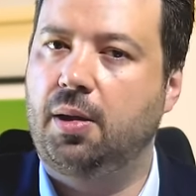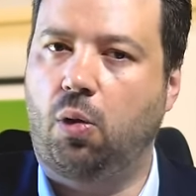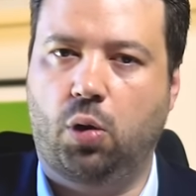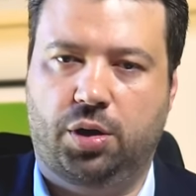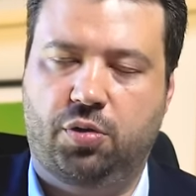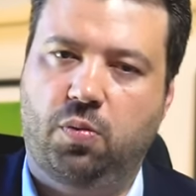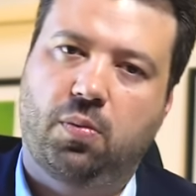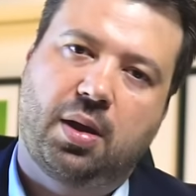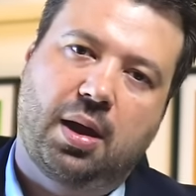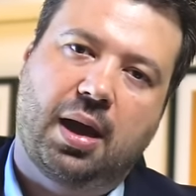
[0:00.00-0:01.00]

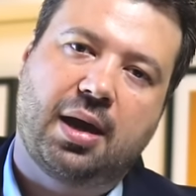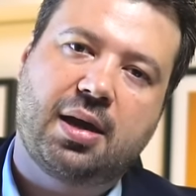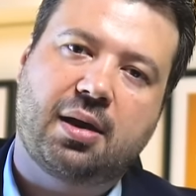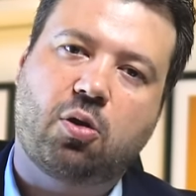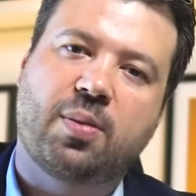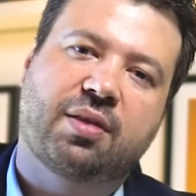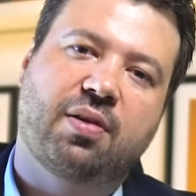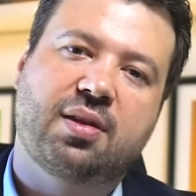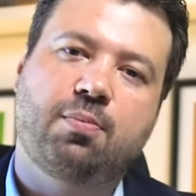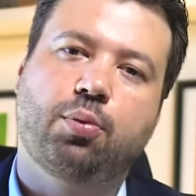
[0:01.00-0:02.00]
Ótimo. Aí ela começa a
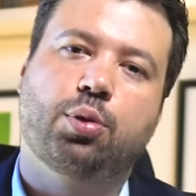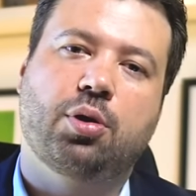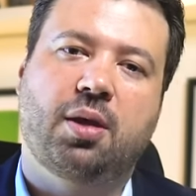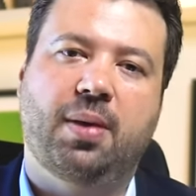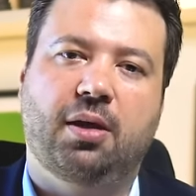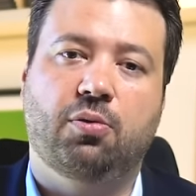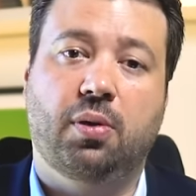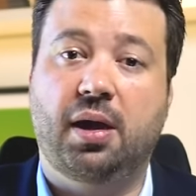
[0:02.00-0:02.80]
fazer impulsionamento.